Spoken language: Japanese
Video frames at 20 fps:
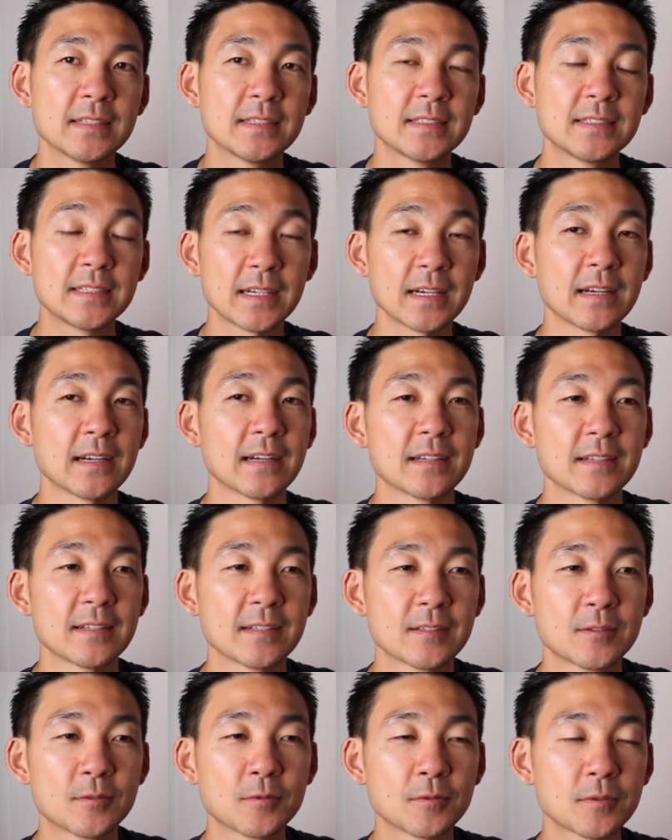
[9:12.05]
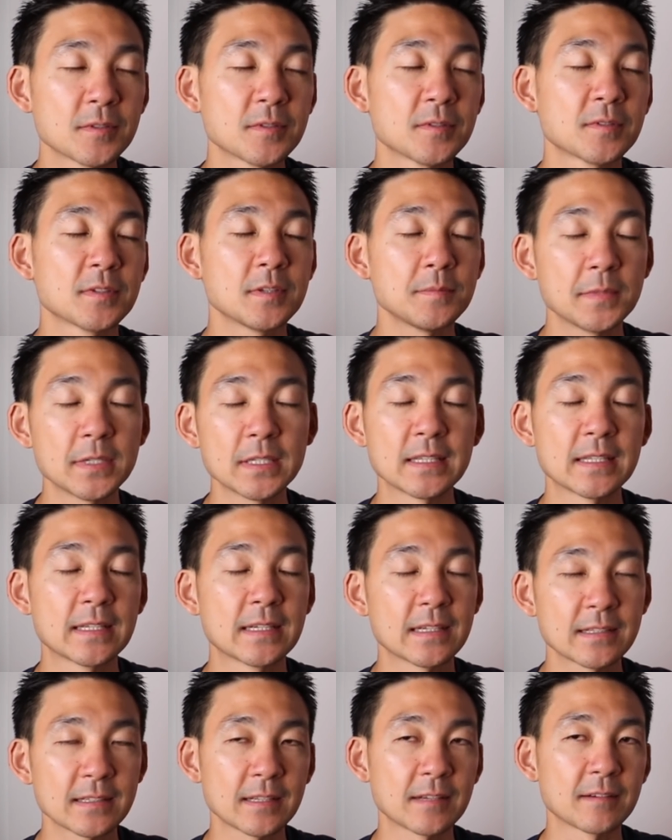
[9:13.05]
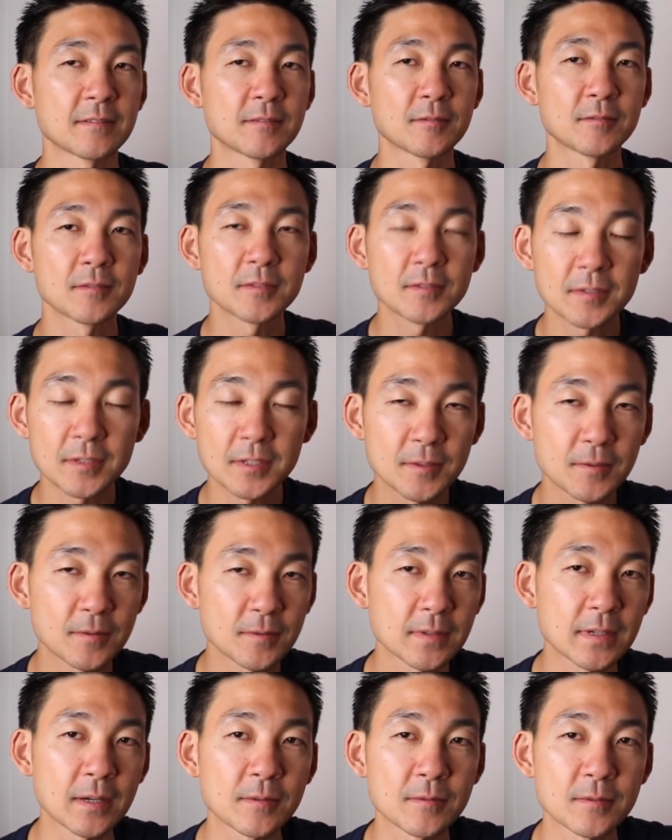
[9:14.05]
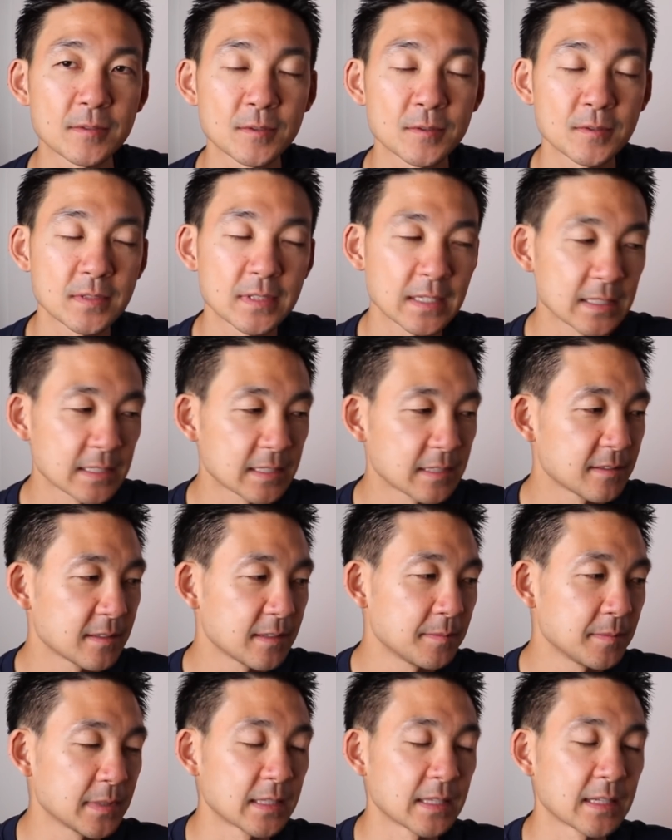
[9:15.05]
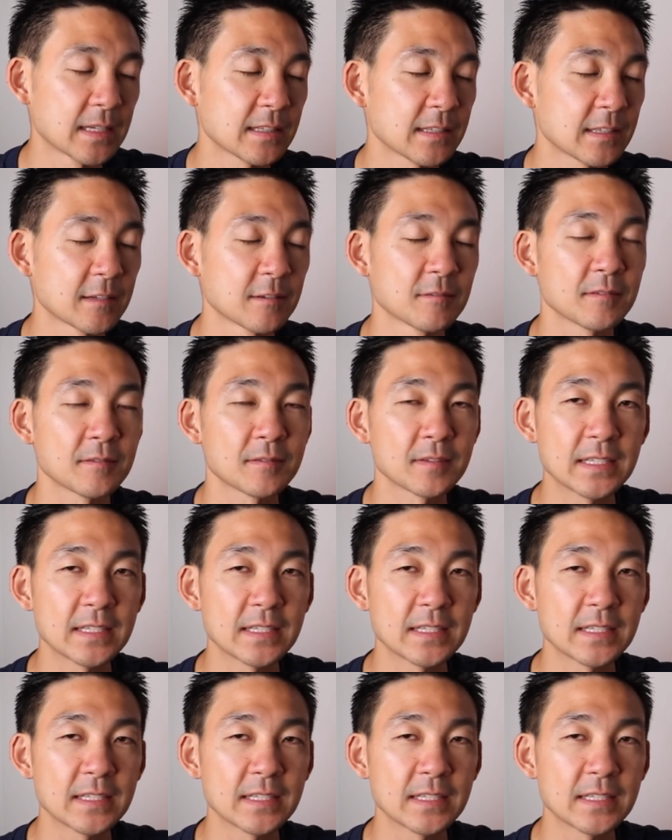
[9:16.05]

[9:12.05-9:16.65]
じゃあドルの意味って何なの、本当にドルが存在している意味って何なの、